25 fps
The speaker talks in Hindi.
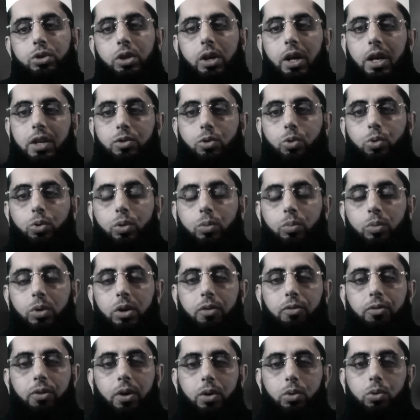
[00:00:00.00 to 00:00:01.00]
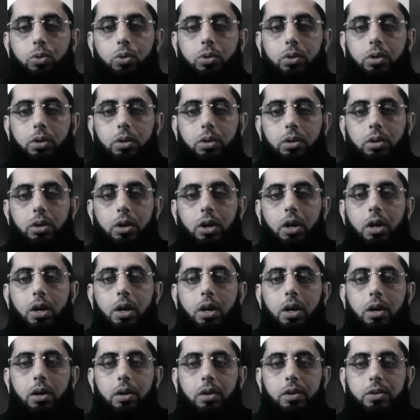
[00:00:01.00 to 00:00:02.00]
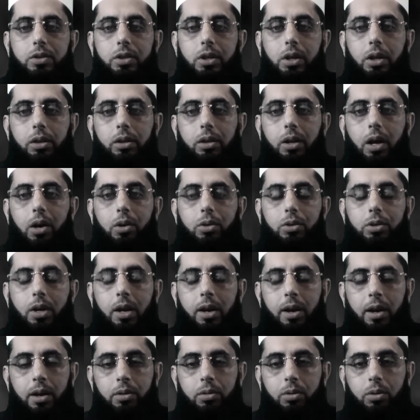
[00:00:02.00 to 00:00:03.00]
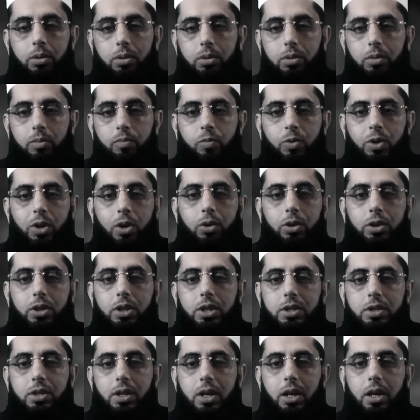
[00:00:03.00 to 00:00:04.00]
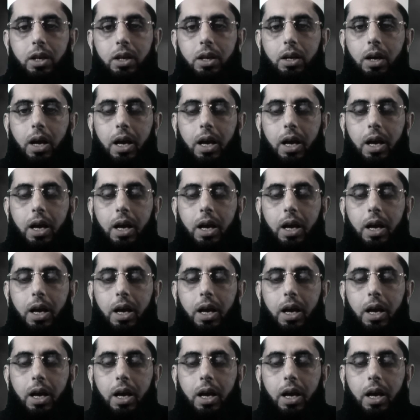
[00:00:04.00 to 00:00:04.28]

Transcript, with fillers: दूसरे हज़रत उमर फ़ारूक रज़ी अल्लाह तु और तीसरे